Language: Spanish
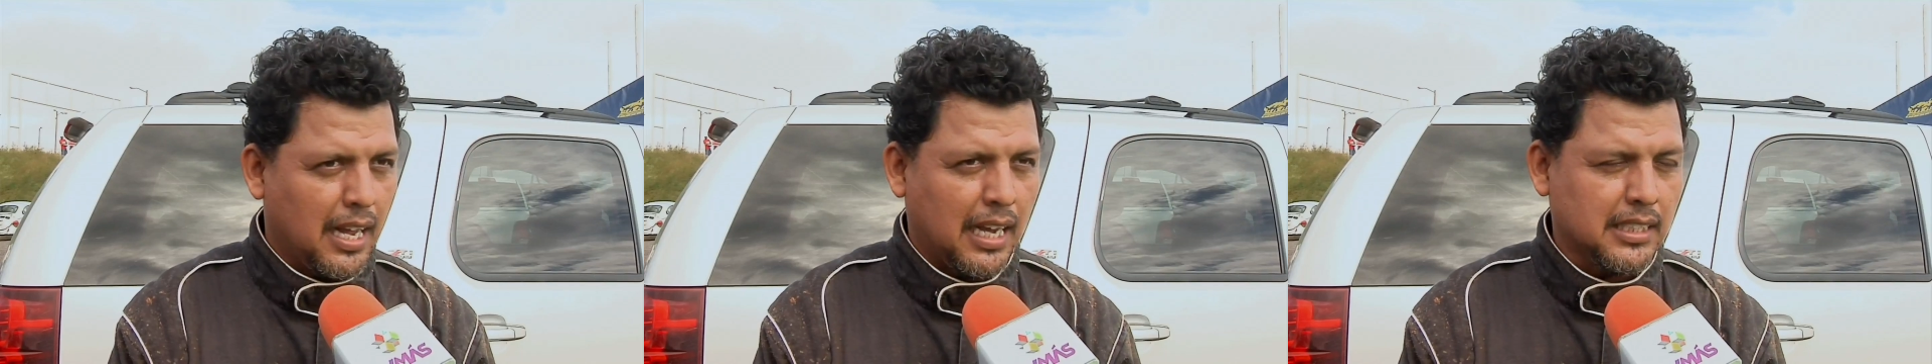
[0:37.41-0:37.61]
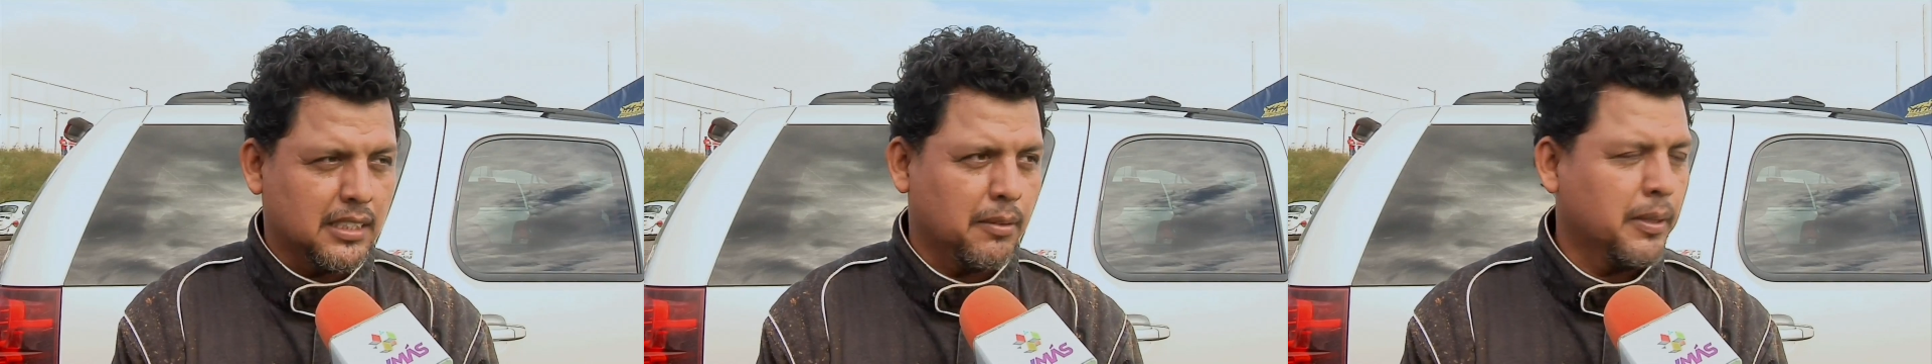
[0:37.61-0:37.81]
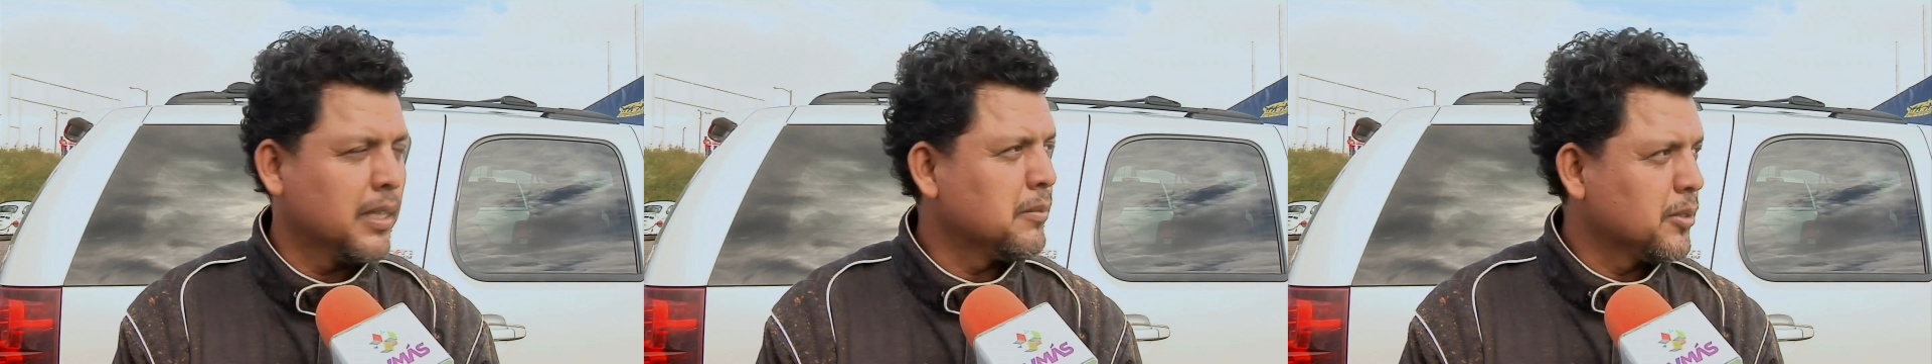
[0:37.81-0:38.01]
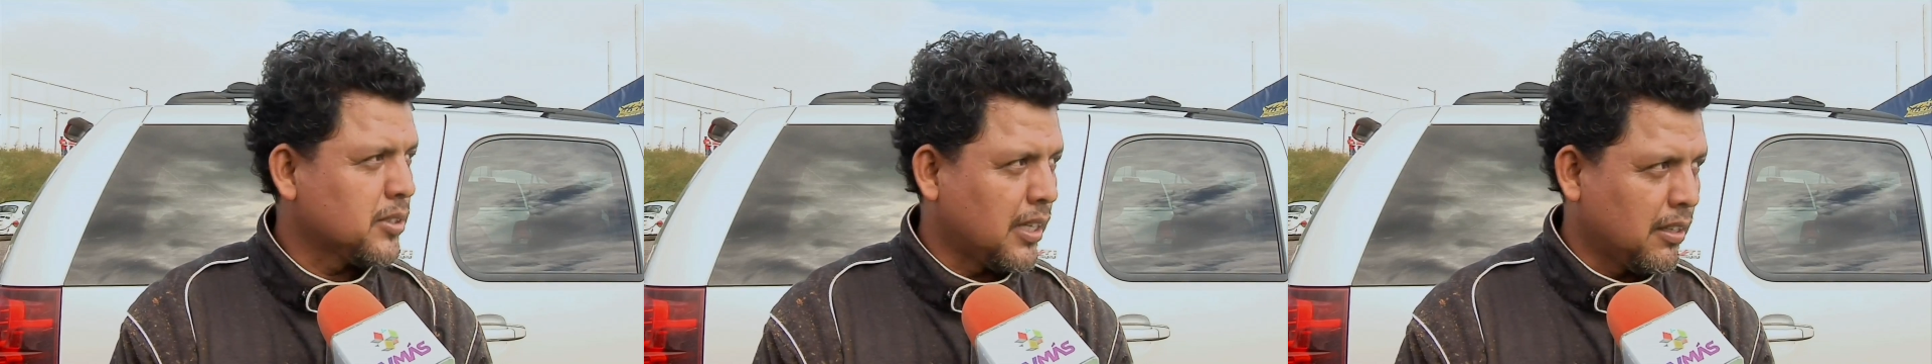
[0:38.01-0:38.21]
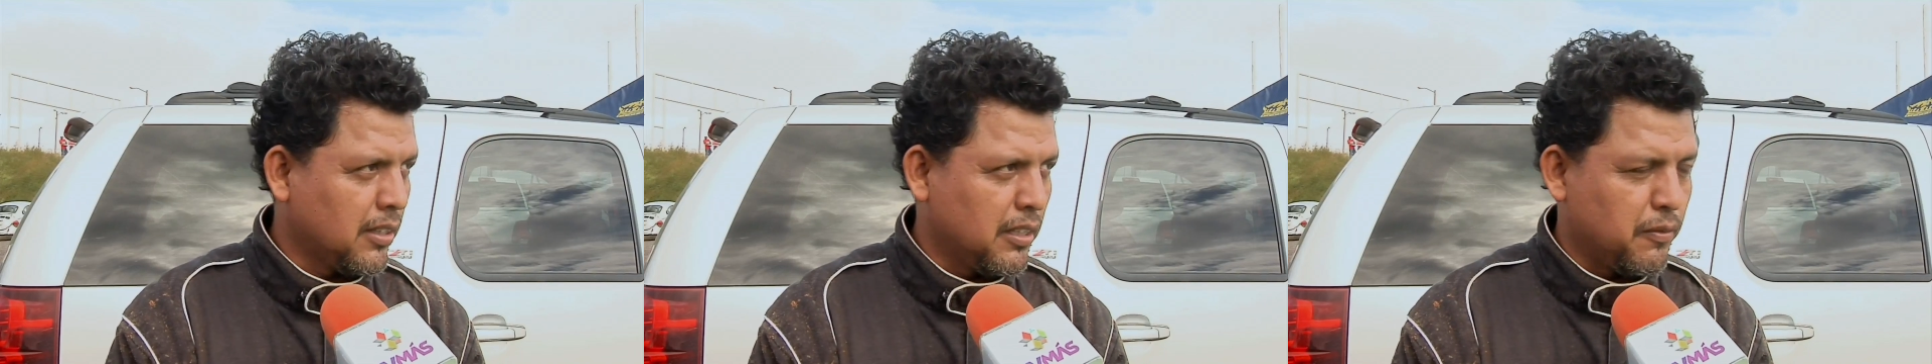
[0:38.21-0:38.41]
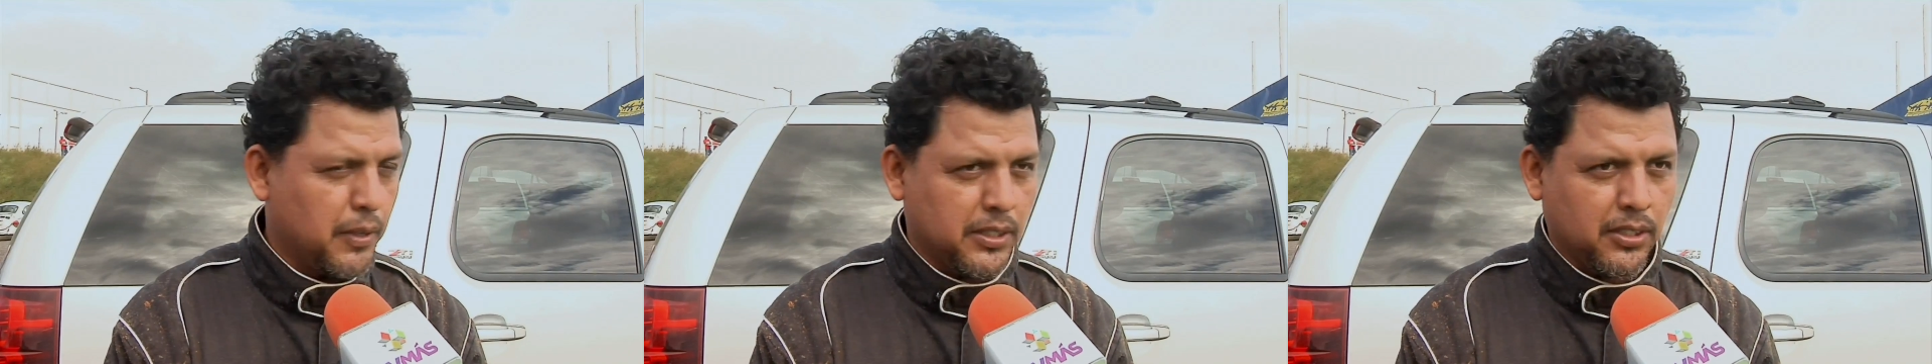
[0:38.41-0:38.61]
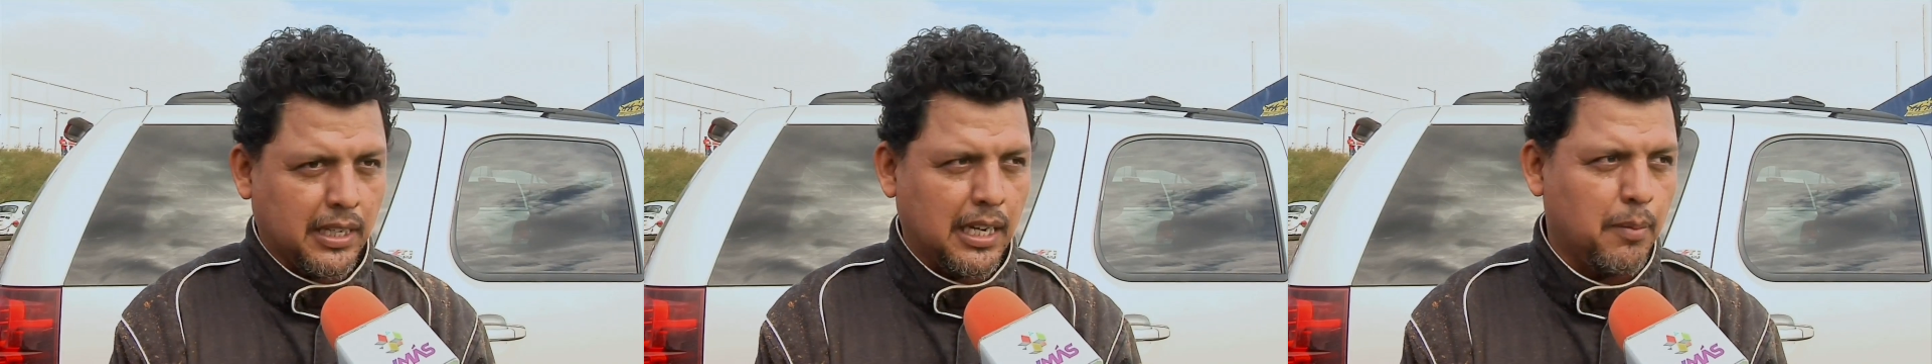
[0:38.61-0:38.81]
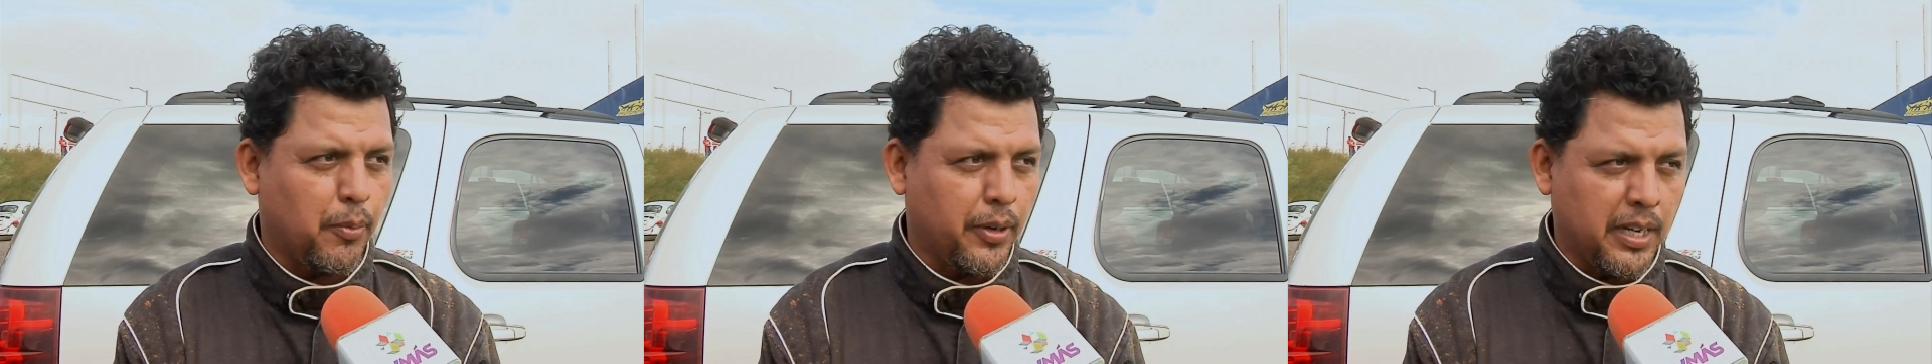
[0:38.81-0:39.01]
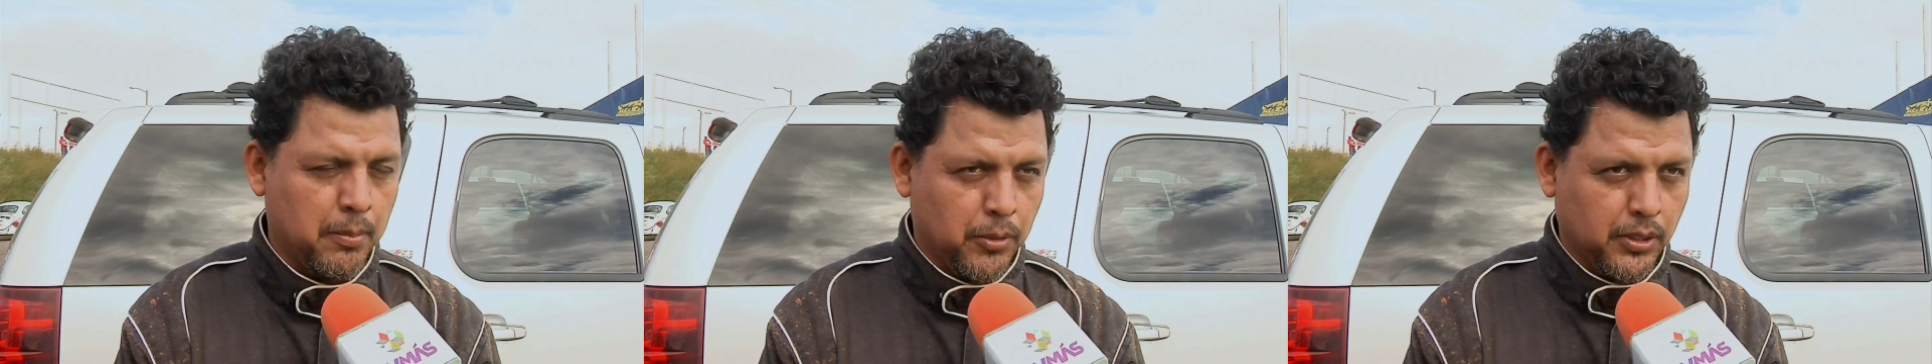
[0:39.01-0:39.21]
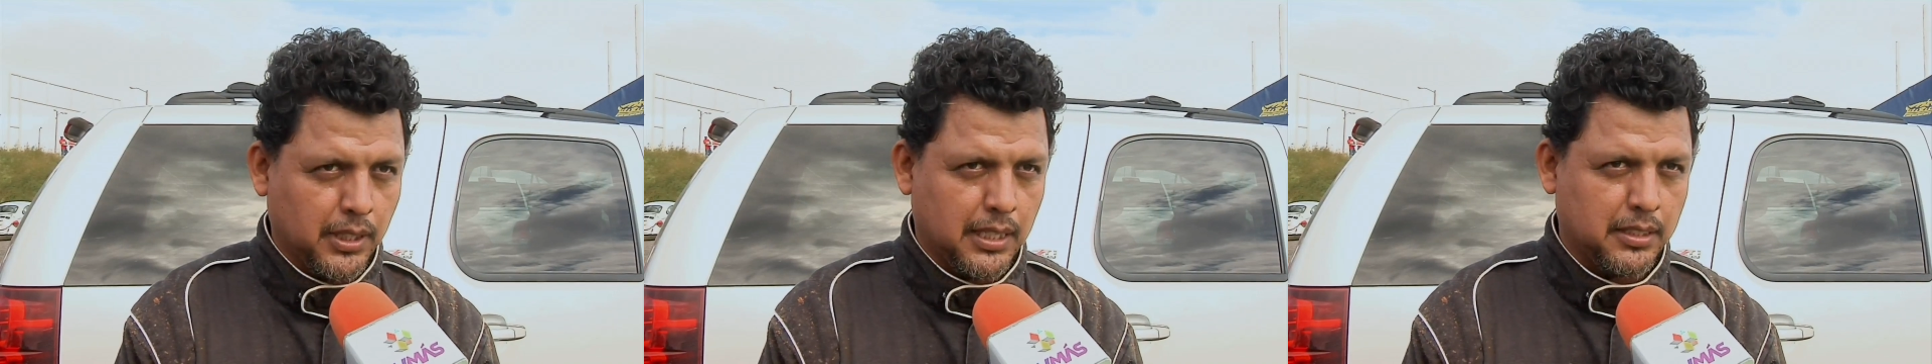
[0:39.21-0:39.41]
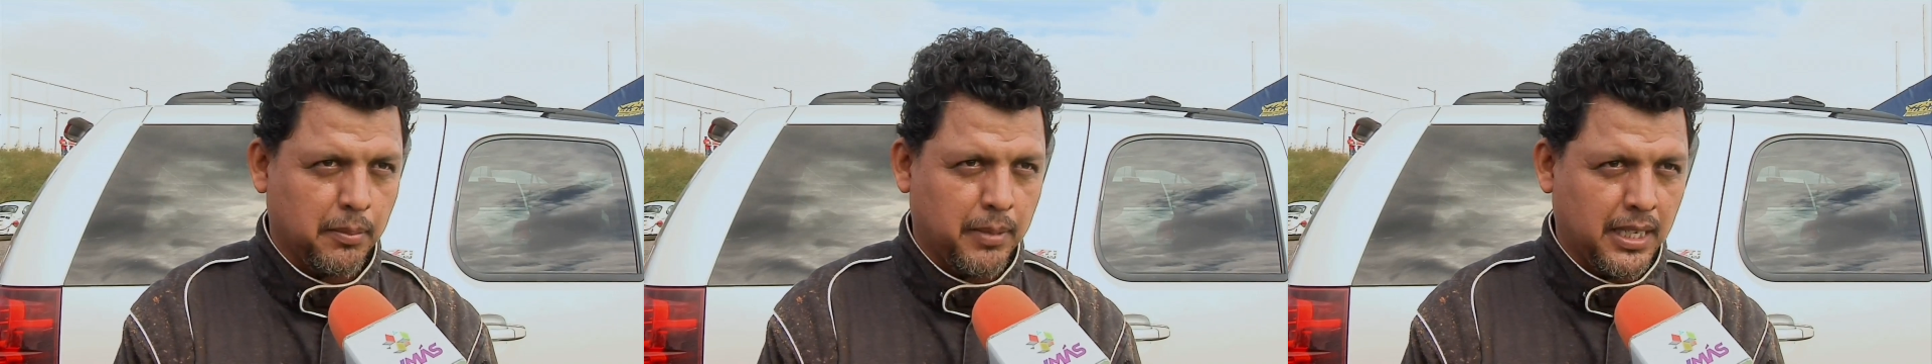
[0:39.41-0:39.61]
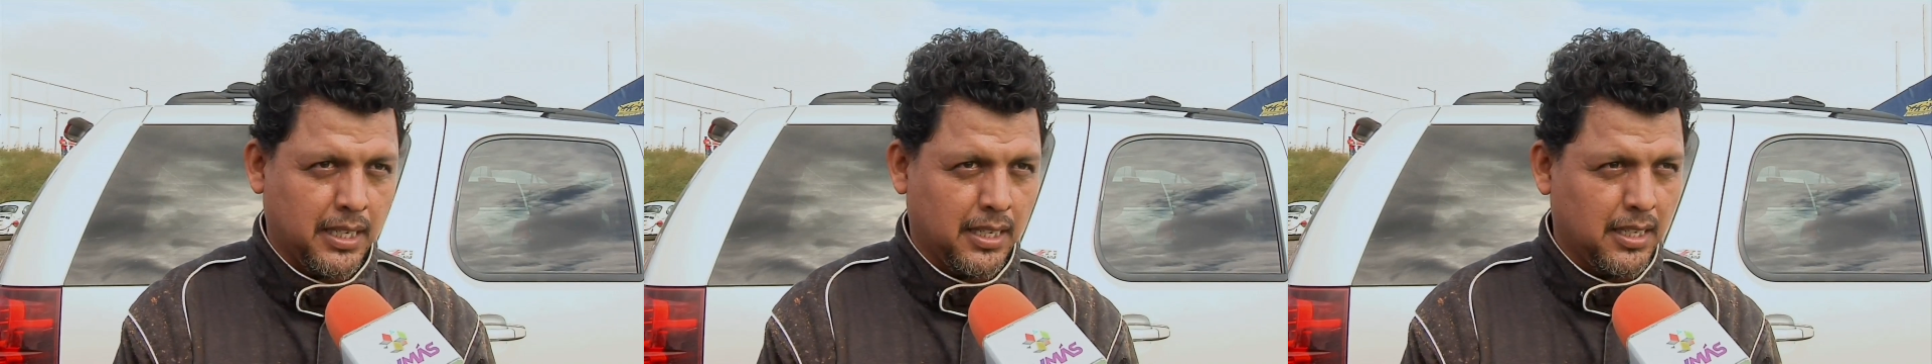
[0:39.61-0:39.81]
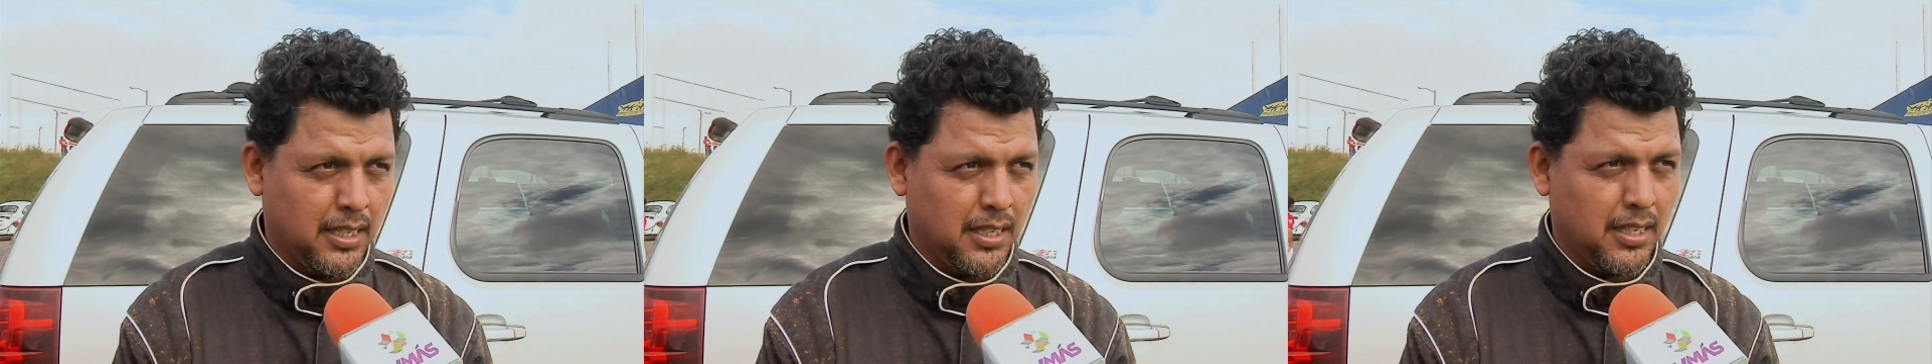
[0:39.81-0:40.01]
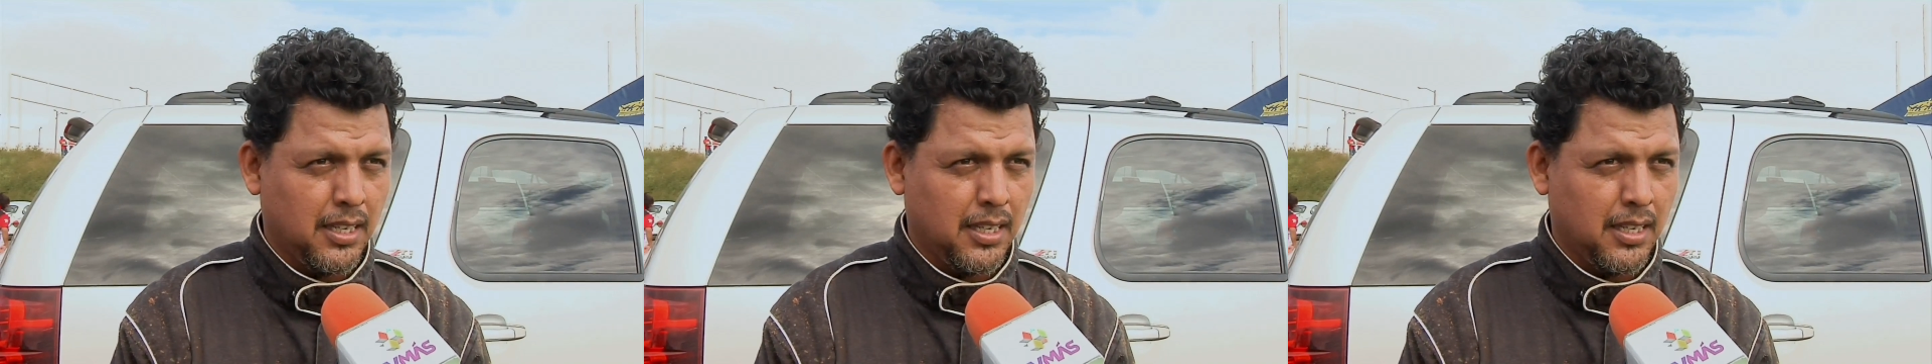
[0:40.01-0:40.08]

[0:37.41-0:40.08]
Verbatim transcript: ahí se ve demostrado el esfuerzo que le ponemos en la semana.